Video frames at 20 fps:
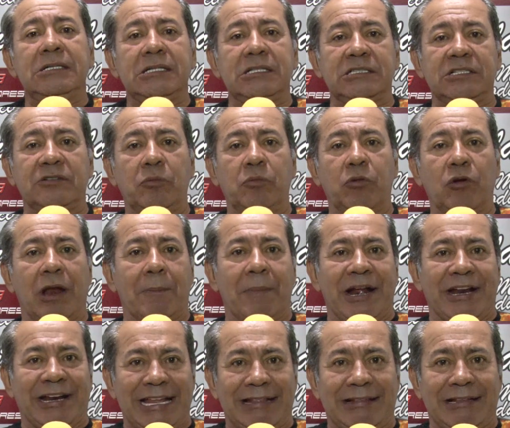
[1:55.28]
ese fútbol
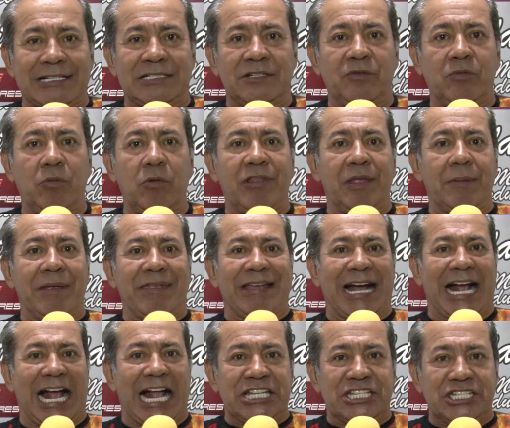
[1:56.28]
amarrete, ese fútbol de
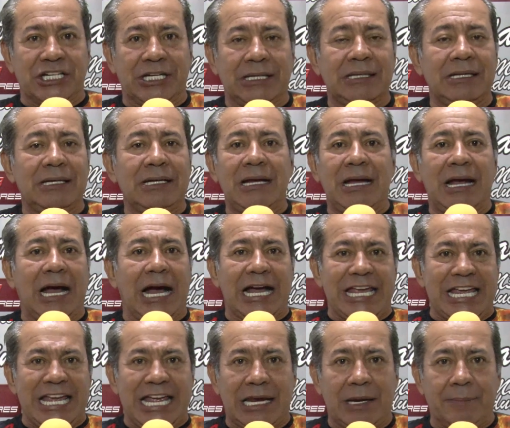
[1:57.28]
media cancha,
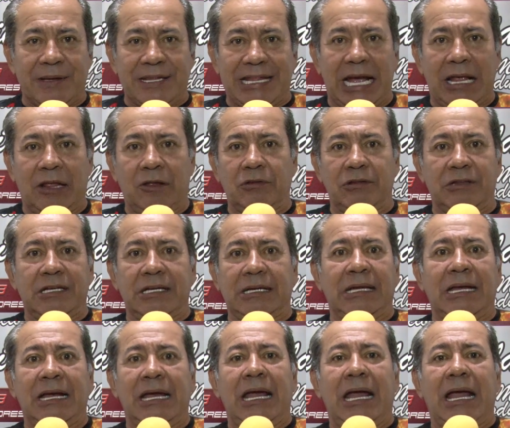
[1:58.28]
ahí en la mitad
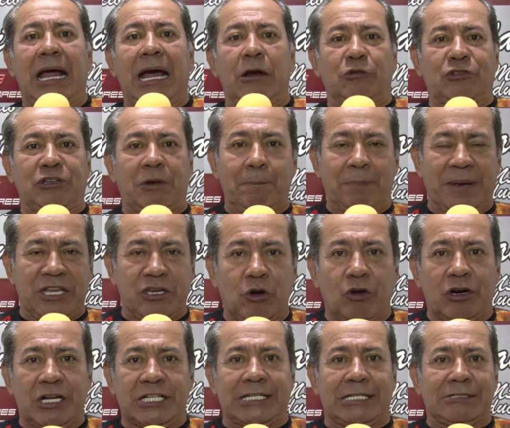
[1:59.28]
donde a los
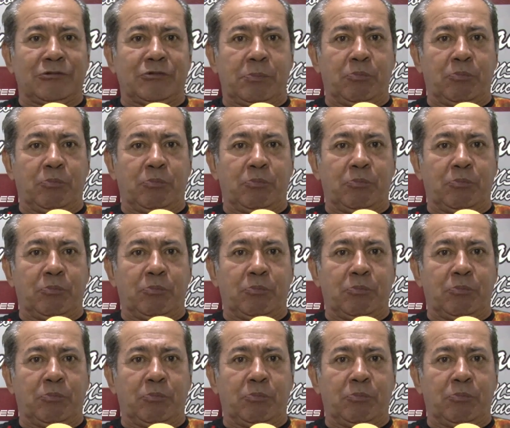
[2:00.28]
empellones, a los